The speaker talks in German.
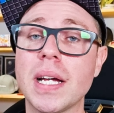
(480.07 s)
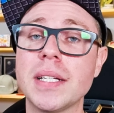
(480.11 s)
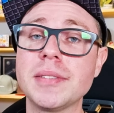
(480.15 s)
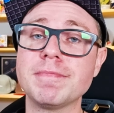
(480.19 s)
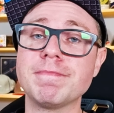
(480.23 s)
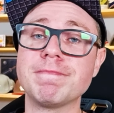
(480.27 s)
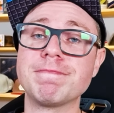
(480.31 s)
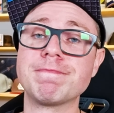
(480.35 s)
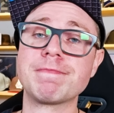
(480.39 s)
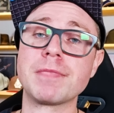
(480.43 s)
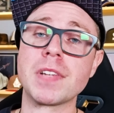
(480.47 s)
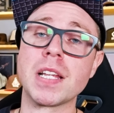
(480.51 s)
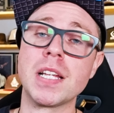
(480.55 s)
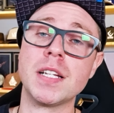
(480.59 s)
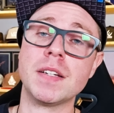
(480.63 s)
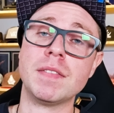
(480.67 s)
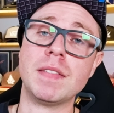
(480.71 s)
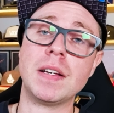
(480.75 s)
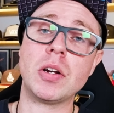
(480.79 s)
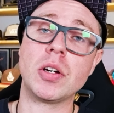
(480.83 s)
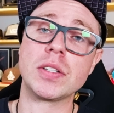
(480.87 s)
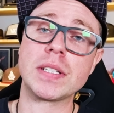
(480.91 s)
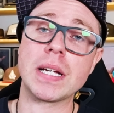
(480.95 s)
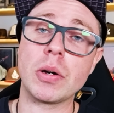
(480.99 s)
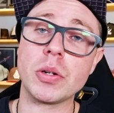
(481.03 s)
dann,
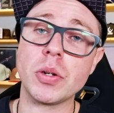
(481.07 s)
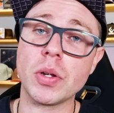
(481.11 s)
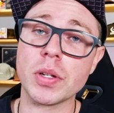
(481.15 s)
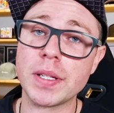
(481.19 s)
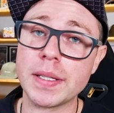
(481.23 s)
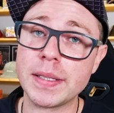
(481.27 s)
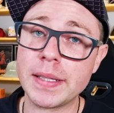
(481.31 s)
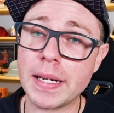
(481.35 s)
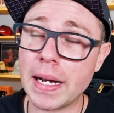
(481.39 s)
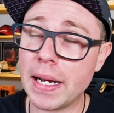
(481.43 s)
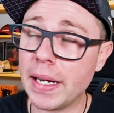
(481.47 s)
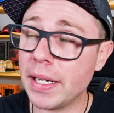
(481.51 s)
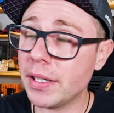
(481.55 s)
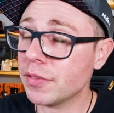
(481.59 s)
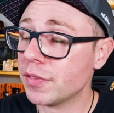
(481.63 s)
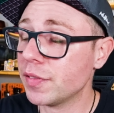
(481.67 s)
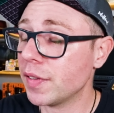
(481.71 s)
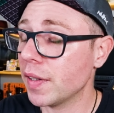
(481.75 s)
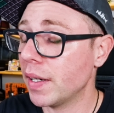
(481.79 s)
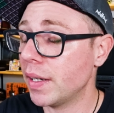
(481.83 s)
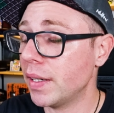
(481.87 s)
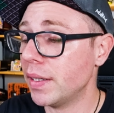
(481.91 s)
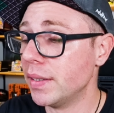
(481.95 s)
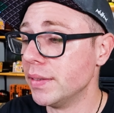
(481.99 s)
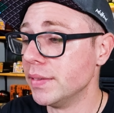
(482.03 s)
wenn euch auch noch Dinge
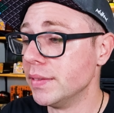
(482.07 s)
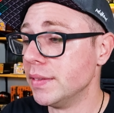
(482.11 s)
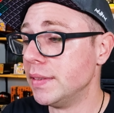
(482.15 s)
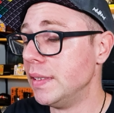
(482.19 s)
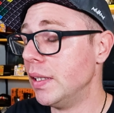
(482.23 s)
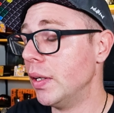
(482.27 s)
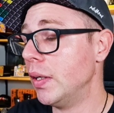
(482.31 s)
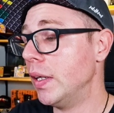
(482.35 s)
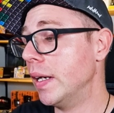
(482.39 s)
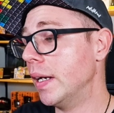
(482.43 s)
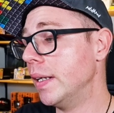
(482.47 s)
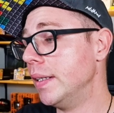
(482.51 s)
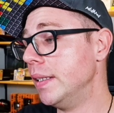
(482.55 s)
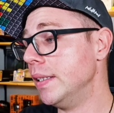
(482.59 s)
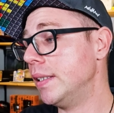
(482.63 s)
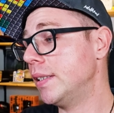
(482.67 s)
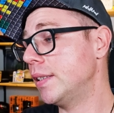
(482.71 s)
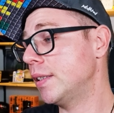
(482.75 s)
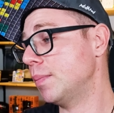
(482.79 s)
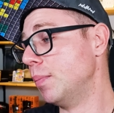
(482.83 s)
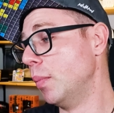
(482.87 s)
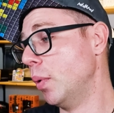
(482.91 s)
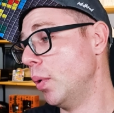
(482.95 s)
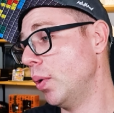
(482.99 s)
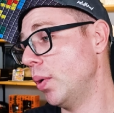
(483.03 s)
einfallen, die ihr
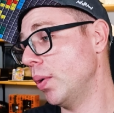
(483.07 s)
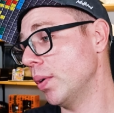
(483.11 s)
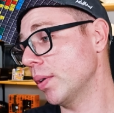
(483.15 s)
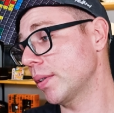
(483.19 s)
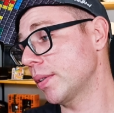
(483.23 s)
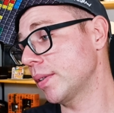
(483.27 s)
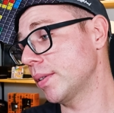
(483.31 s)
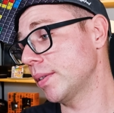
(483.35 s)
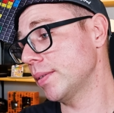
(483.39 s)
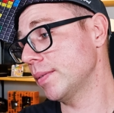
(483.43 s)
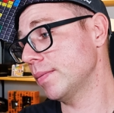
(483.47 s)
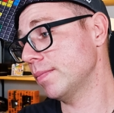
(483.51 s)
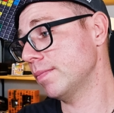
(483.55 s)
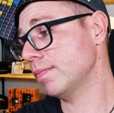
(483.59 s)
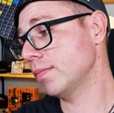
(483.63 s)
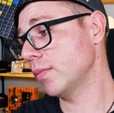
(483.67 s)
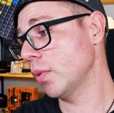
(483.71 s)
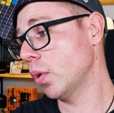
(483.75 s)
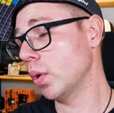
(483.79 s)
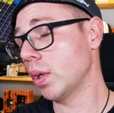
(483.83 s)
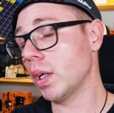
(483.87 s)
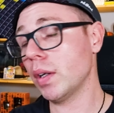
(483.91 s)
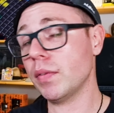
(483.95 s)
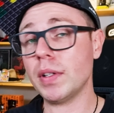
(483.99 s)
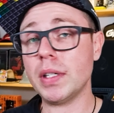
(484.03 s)
nicht mögt,
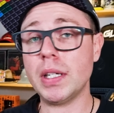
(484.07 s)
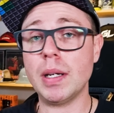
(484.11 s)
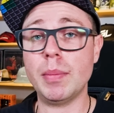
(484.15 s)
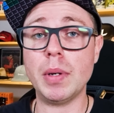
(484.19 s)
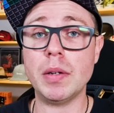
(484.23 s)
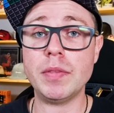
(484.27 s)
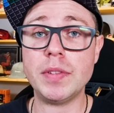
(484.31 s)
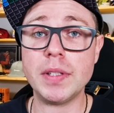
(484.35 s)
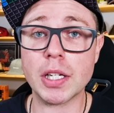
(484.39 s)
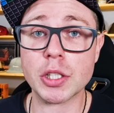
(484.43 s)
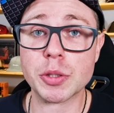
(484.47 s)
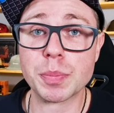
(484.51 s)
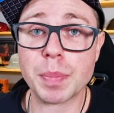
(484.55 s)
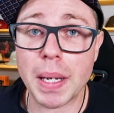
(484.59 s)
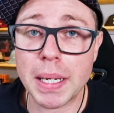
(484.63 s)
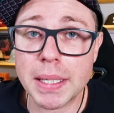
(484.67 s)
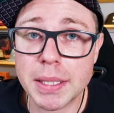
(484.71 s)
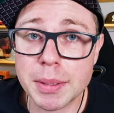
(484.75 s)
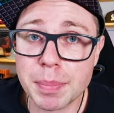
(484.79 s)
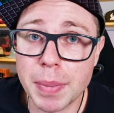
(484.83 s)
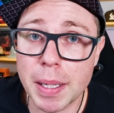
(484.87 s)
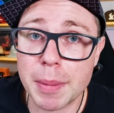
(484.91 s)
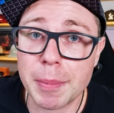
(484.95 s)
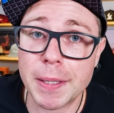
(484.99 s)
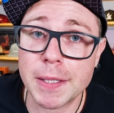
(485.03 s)
oder wenn ihr mir
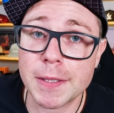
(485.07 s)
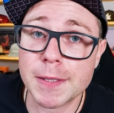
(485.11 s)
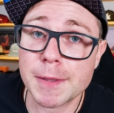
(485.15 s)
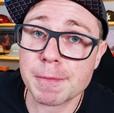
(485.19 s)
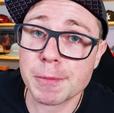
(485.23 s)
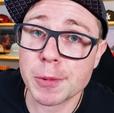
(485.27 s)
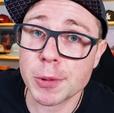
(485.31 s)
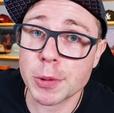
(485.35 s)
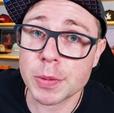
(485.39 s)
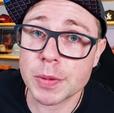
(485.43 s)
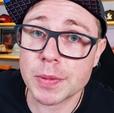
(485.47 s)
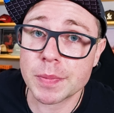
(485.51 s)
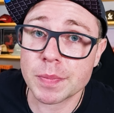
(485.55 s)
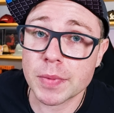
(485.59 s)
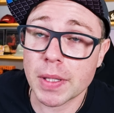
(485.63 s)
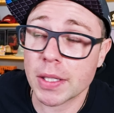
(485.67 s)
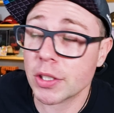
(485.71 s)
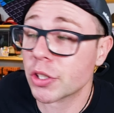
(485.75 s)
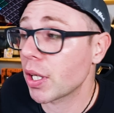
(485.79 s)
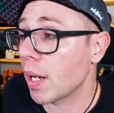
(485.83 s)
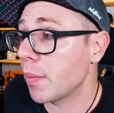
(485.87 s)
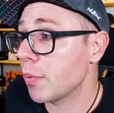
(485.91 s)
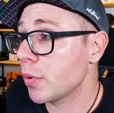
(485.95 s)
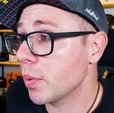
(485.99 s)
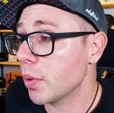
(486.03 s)
widersprecht bei meinen Punkten,
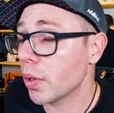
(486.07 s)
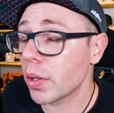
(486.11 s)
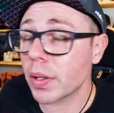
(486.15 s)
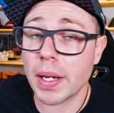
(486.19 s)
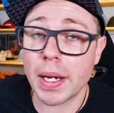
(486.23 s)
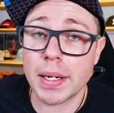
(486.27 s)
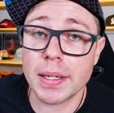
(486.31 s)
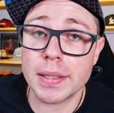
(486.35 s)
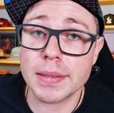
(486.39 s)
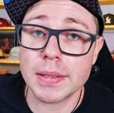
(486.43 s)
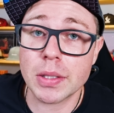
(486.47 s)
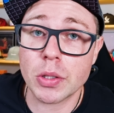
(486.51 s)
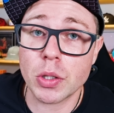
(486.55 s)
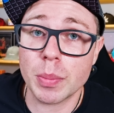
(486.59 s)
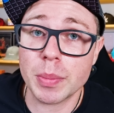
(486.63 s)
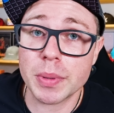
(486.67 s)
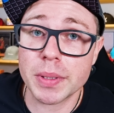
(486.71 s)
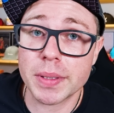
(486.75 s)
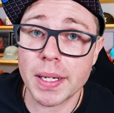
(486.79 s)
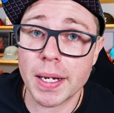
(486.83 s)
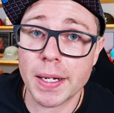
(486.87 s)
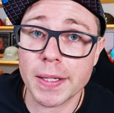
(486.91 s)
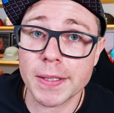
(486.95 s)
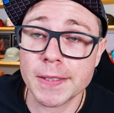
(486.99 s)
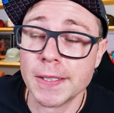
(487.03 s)
dann schreibt es mir doch gerne in die
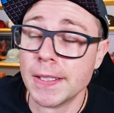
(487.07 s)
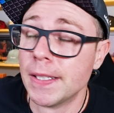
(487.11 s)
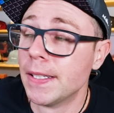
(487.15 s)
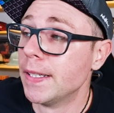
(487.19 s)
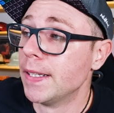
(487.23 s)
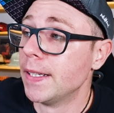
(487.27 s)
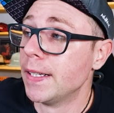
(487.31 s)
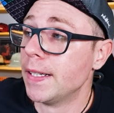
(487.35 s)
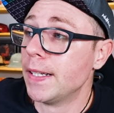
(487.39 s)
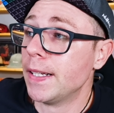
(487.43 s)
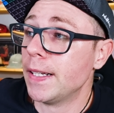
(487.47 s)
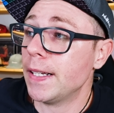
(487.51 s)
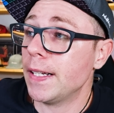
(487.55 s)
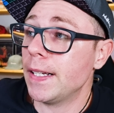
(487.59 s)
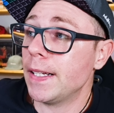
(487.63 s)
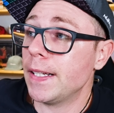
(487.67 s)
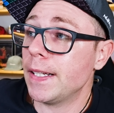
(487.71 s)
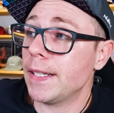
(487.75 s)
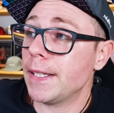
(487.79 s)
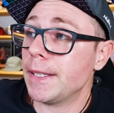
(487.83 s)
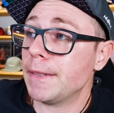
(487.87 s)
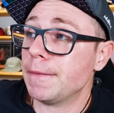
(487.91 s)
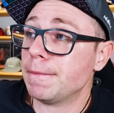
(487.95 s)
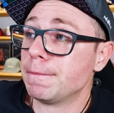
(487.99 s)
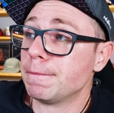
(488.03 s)
Kommentare.
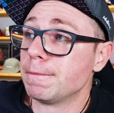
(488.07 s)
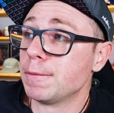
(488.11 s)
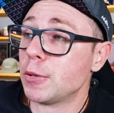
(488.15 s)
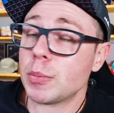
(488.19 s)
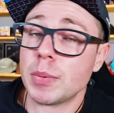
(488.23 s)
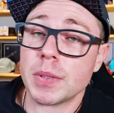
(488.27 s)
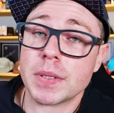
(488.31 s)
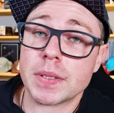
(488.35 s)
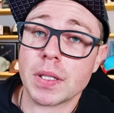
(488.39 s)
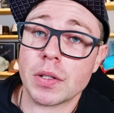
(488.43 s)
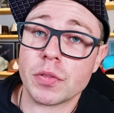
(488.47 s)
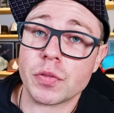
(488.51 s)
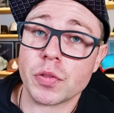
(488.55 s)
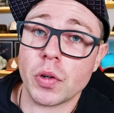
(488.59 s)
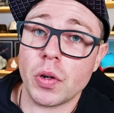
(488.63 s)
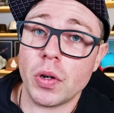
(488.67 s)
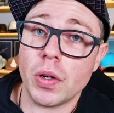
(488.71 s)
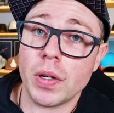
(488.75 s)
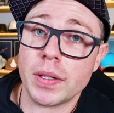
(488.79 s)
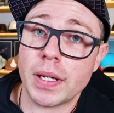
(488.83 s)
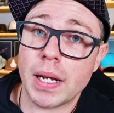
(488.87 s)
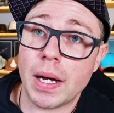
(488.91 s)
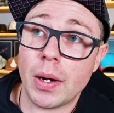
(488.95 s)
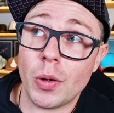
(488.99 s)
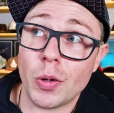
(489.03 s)
Ähm, Würde mich sehr
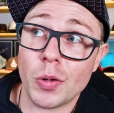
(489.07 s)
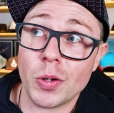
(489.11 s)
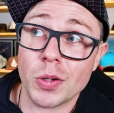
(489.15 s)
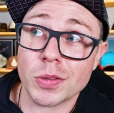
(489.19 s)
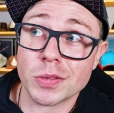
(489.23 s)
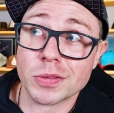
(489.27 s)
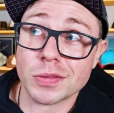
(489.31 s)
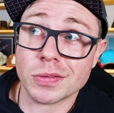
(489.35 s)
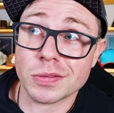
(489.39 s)
freuen. Auch